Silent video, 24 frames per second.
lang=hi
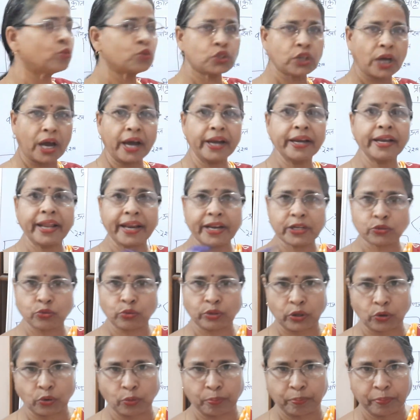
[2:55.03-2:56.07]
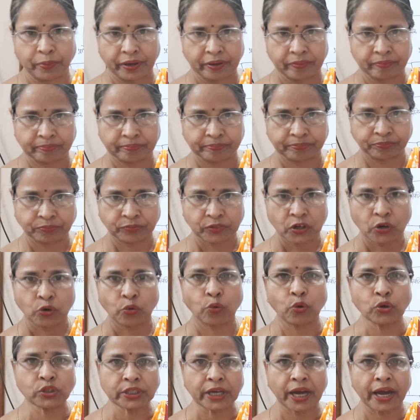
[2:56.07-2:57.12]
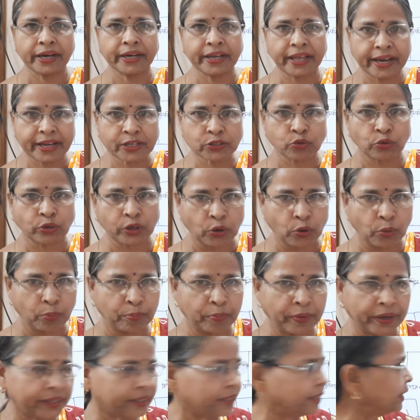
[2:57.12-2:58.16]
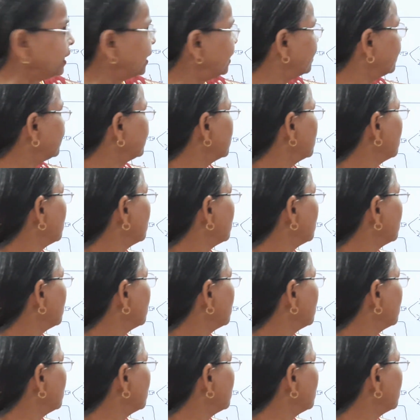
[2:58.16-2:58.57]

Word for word: कुछ अन्य रेशों के रूप में कुछ अन्य रेशों के रूप में ठीक है